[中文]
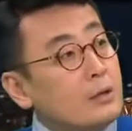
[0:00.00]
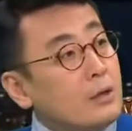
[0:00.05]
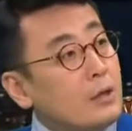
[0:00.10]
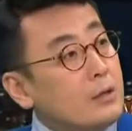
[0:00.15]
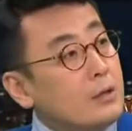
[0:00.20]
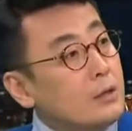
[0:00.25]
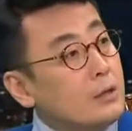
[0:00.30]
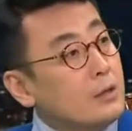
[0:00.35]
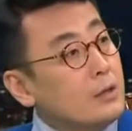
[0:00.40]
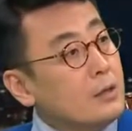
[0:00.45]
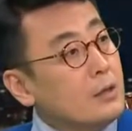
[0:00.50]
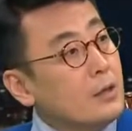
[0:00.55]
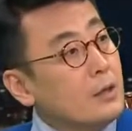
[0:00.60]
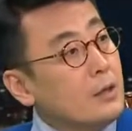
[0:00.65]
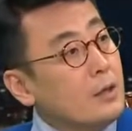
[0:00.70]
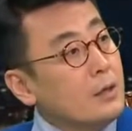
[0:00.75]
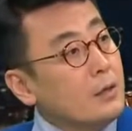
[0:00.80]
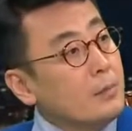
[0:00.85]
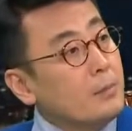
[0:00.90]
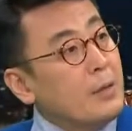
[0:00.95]
它这个
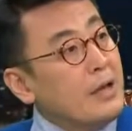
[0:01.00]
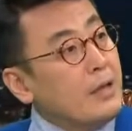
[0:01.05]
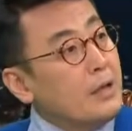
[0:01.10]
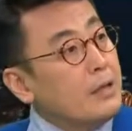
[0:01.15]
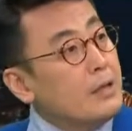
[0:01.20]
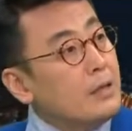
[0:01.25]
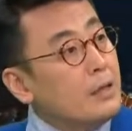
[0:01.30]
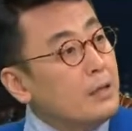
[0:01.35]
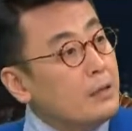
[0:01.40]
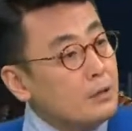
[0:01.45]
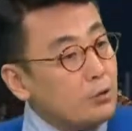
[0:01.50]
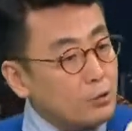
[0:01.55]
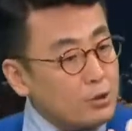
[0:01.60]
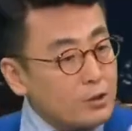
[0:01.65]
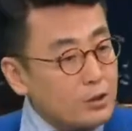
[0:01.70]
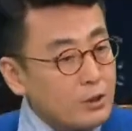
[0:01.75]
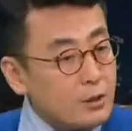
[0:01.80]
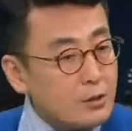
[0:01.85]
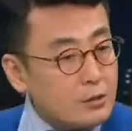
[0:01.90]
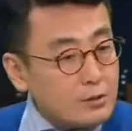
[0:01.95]
每一个都
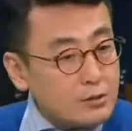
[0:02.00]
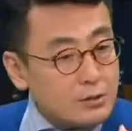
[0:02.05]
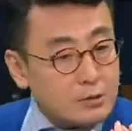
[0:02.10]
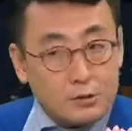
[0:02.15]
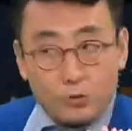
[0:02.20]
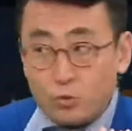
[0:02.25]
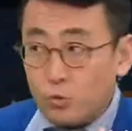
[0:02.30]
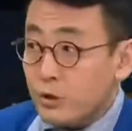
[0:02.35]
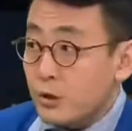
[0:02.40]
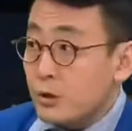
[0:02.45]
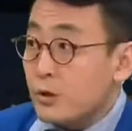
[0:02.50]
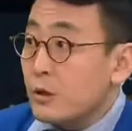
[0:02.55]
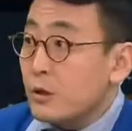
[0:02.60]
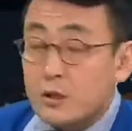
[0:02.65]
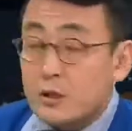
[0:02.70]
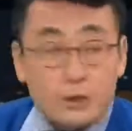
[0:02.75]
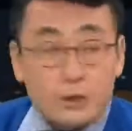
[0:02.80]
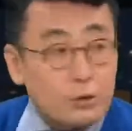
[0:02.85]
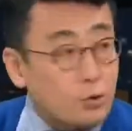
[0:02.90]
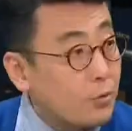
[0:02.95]
是一个自组织的
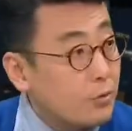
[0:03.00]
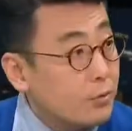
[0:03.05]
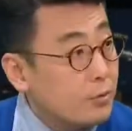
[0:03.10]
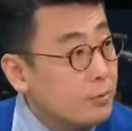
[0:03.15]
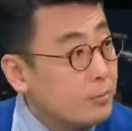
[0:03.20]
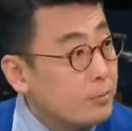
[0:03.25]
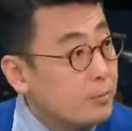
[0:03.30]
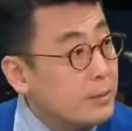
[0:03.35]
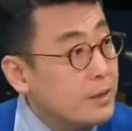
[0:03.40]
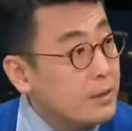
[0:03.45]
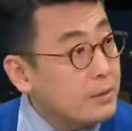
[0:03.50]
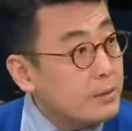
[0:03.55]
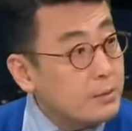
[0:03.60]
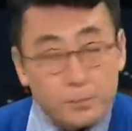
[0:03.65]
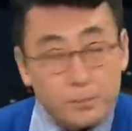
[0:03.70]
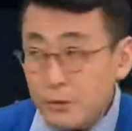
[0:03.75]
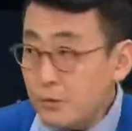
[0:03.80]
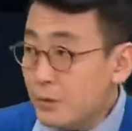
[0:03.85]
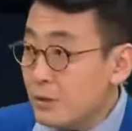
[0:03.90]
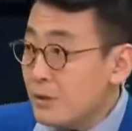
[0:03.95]
系统，每
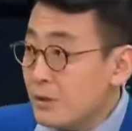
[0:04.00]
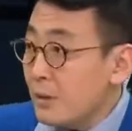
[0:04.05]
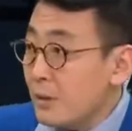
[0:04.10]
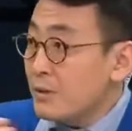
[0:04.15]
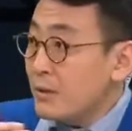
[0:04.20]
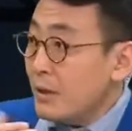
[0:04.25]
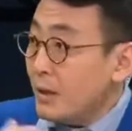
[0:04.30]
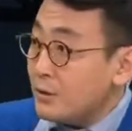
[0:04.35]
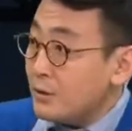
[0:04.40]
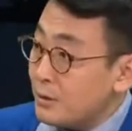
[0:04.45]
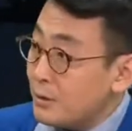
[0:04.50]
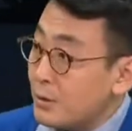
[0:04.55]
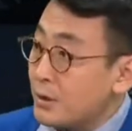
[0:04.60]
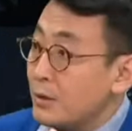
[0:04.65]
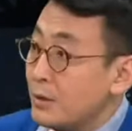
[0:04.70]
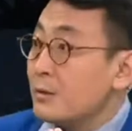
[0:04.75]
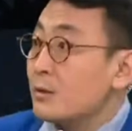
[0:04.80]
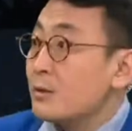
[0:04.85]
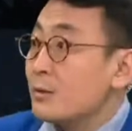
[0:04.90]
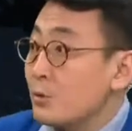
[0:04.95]
比如说咱们仨就是
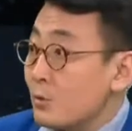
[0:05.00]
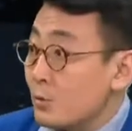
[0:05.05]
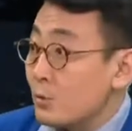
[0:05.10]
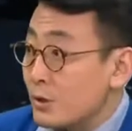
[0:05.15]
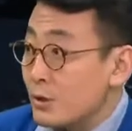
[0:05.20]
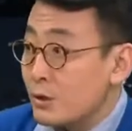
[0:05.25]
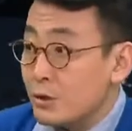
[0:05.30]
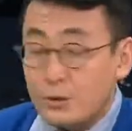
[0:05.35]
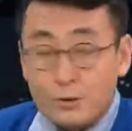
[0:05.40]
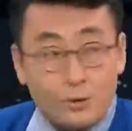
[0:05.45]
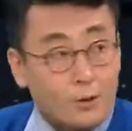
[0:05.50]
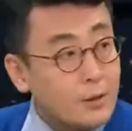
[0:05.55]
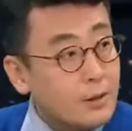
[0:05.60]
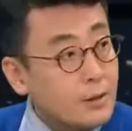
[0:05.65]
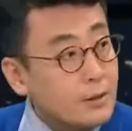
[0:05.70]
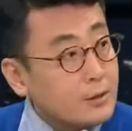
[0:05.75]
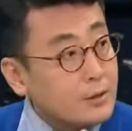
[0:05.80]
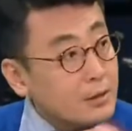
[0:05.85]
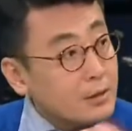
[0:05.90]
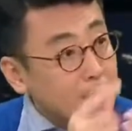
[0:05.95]
一个自组织的系统，
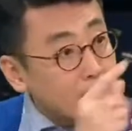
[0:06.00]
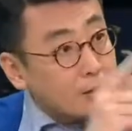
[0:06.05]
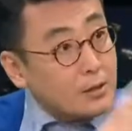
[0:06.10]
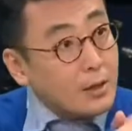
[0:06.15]
但是